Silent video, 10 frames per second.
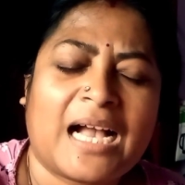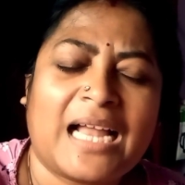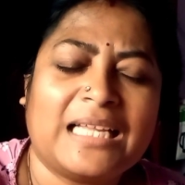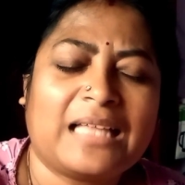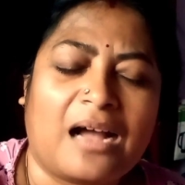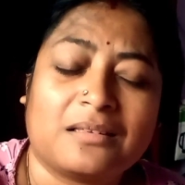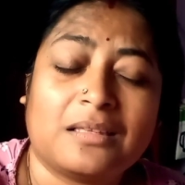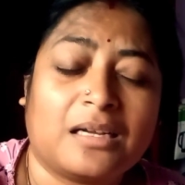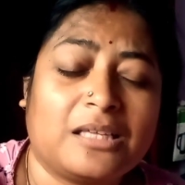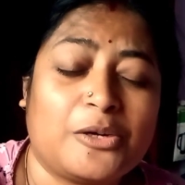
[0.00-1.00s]
এখানে থাকতে
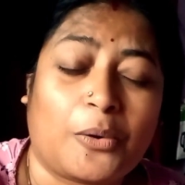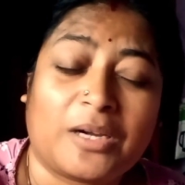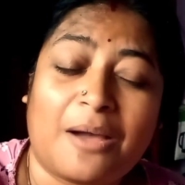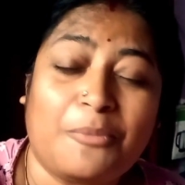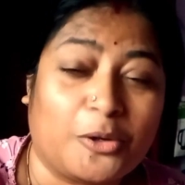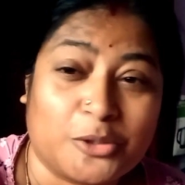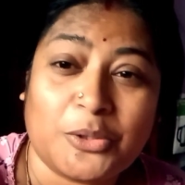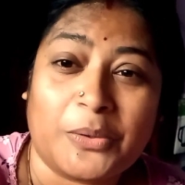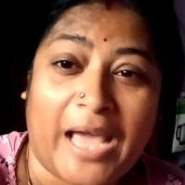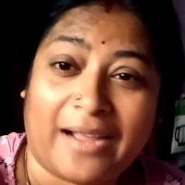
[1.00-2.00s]
থাকতে নটা
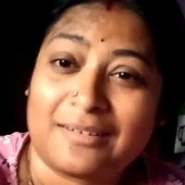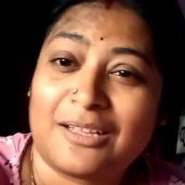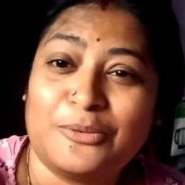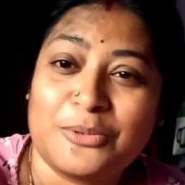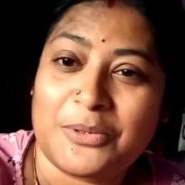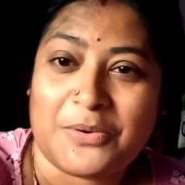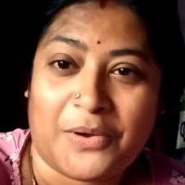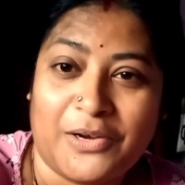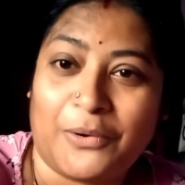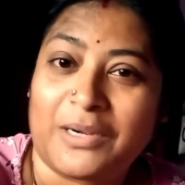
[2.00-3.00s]
বছর একটা দুটো
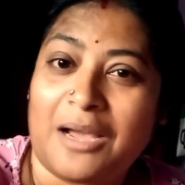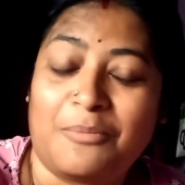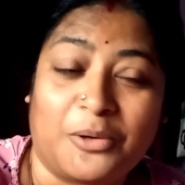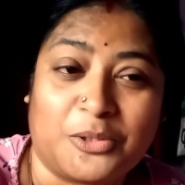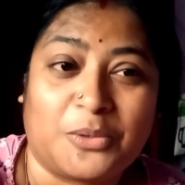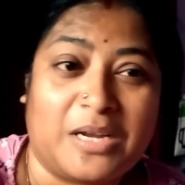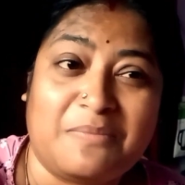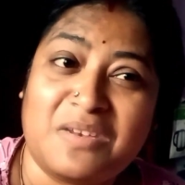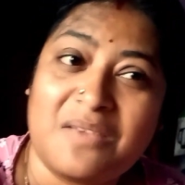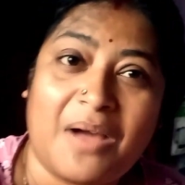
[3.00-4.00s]
নয় নটা বছর
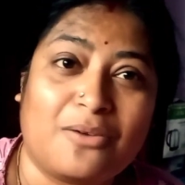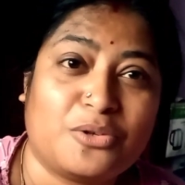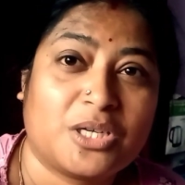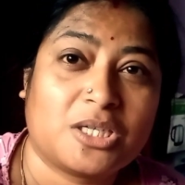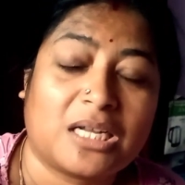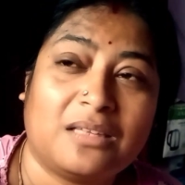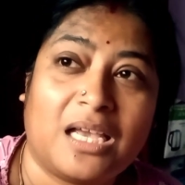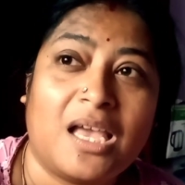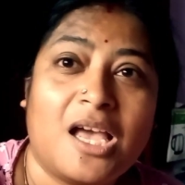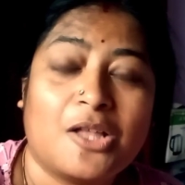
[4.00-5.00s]
এমনি মানুষের সাথে
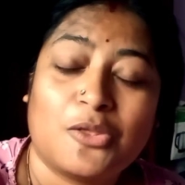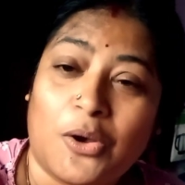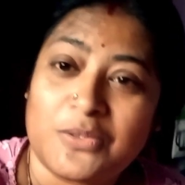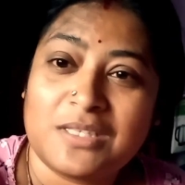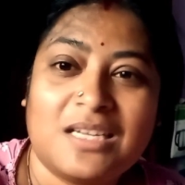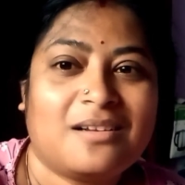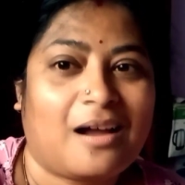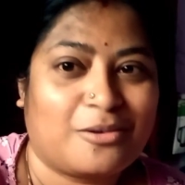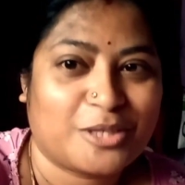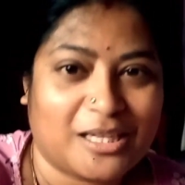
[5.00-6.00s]
দশ দিন
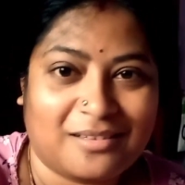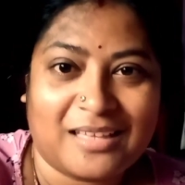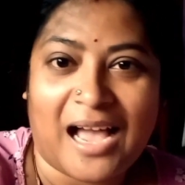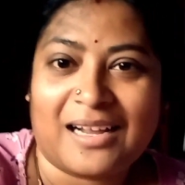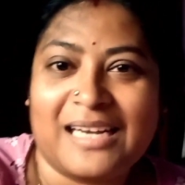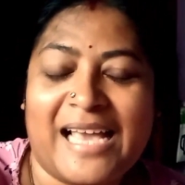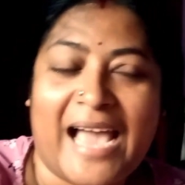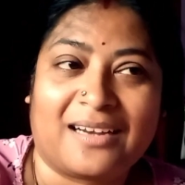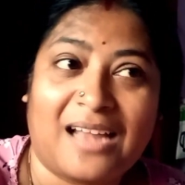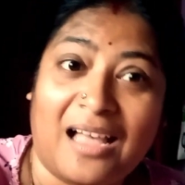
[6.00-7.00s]
কারোর সাথে থাকলে
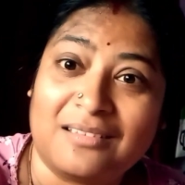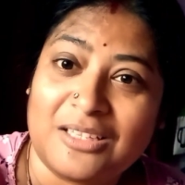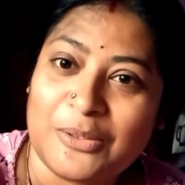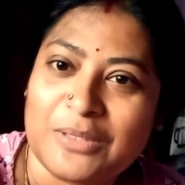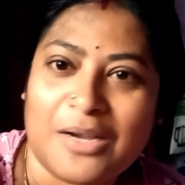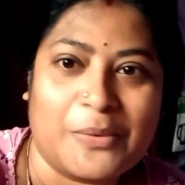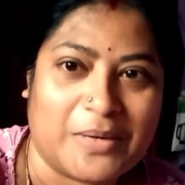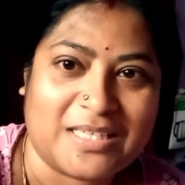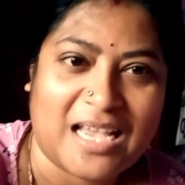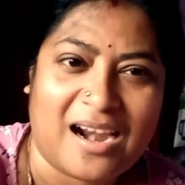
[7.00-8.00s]
একটা আত্মীয়তা
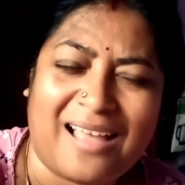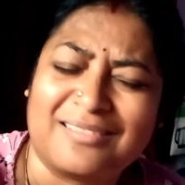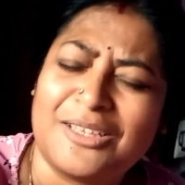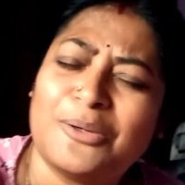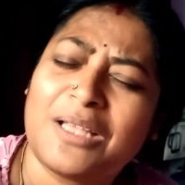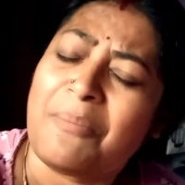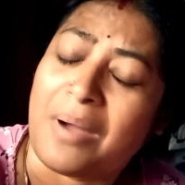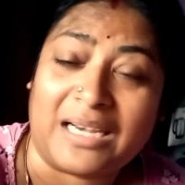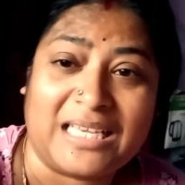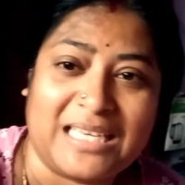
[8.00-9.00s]
গড়ে যায় আর আত্মীয়তা
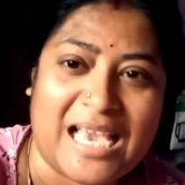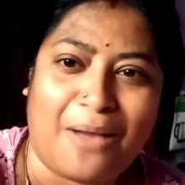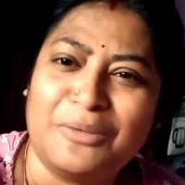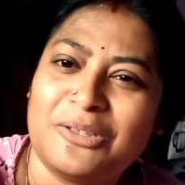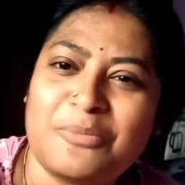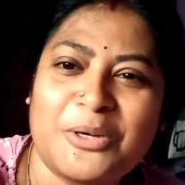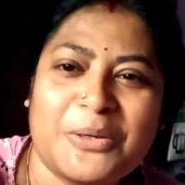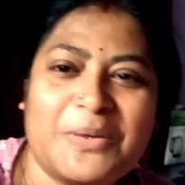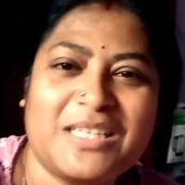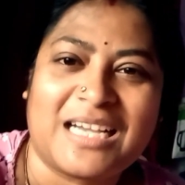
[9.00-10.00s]
মানে কি আমি তো
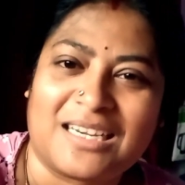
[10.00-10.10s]
মনে করি